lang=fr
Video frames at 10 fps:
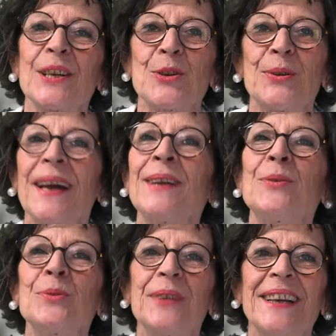régional
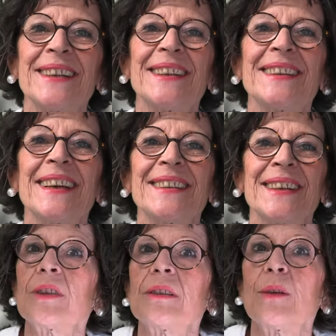
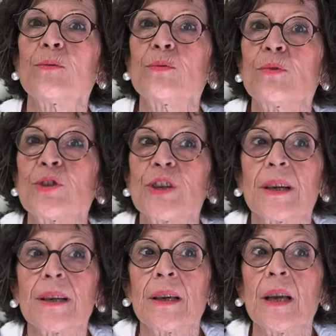Nouvelle-Aquitaine. C'est à nous de
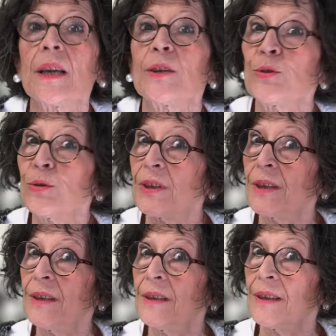gérer ce
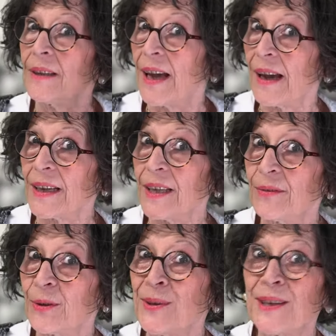qui
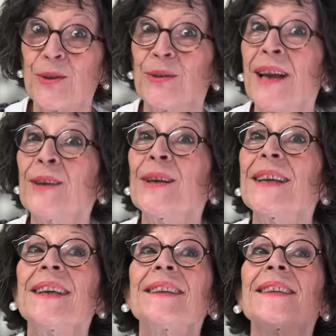arrive du national
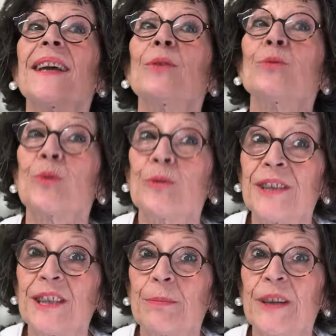et c'est à nous de
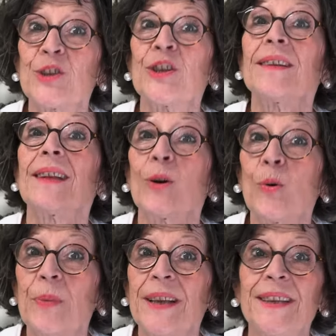dispatcher, de
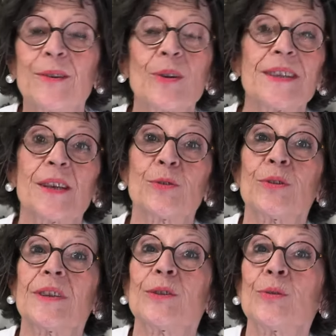l'accompagner dans les
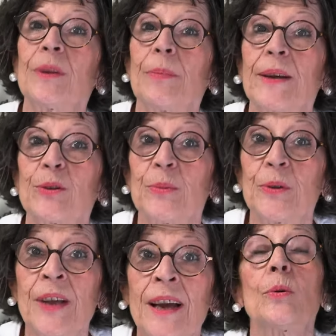associations
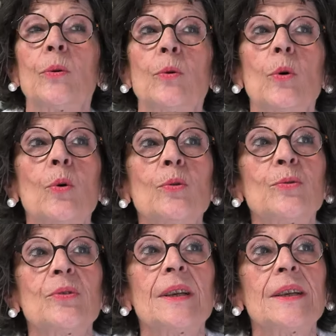départementales. Euh, le rôle
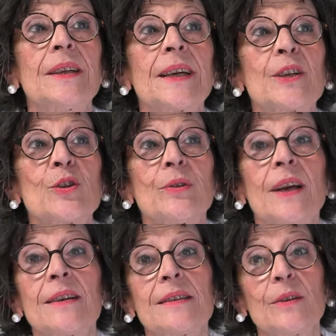du délégué
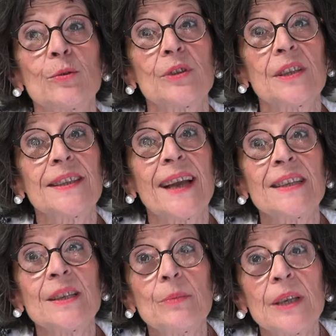régional, c'est aussi
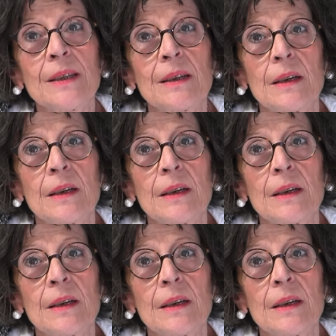d'animer